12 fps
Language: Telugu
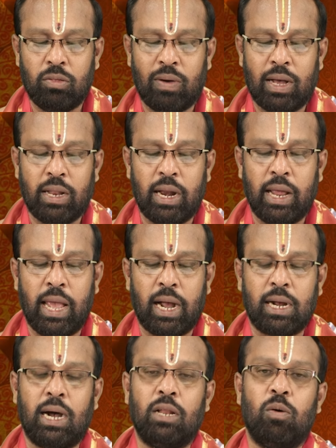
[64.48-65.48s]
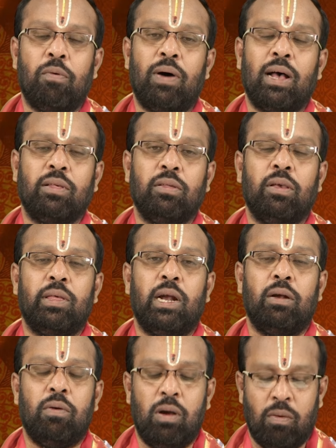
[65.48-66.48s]
ద్వా నిన్న ఏకాది ఉపవాసం
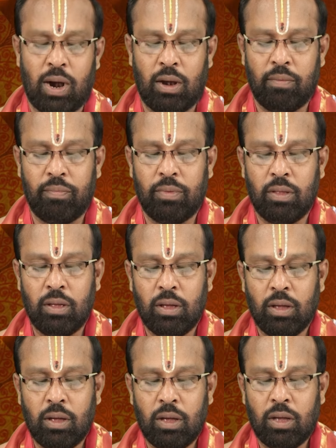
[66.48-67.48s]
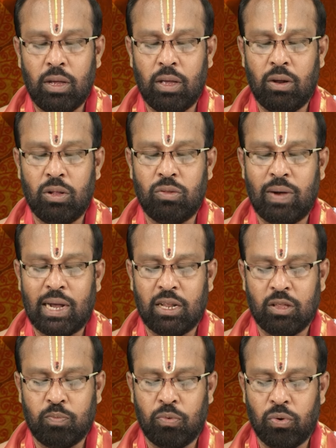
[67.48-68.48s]
చేసినటువంటి వాళ్ళు ఈరోజు
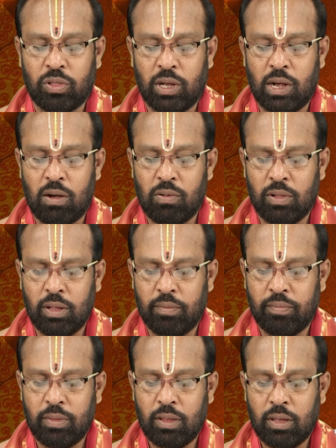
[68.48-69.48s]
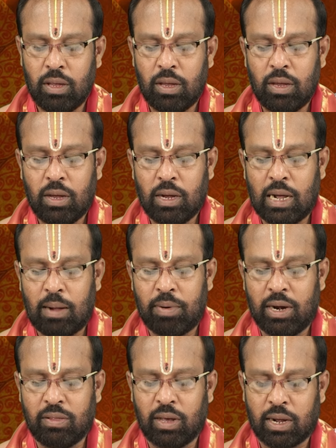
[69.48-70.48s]
ద్వాదశ పూర్తిగా ఉంది
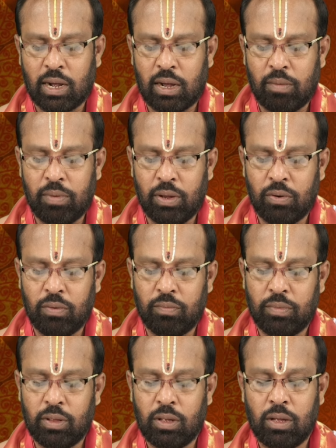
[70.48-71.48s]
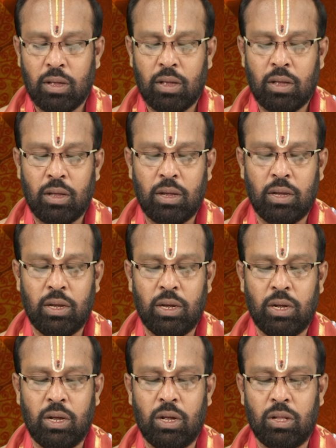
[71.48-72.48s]
కాబట్టి చక్కగా మీరు ఈ
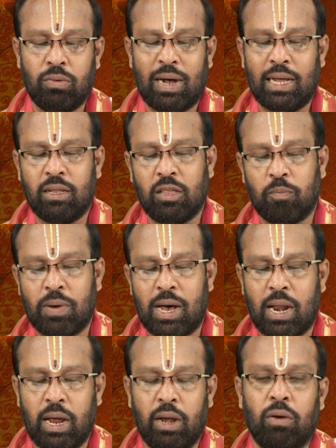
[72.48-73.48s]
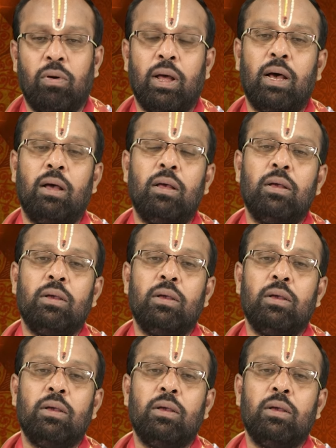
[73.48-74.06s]
ద్వాదశ పారాయణ కూడా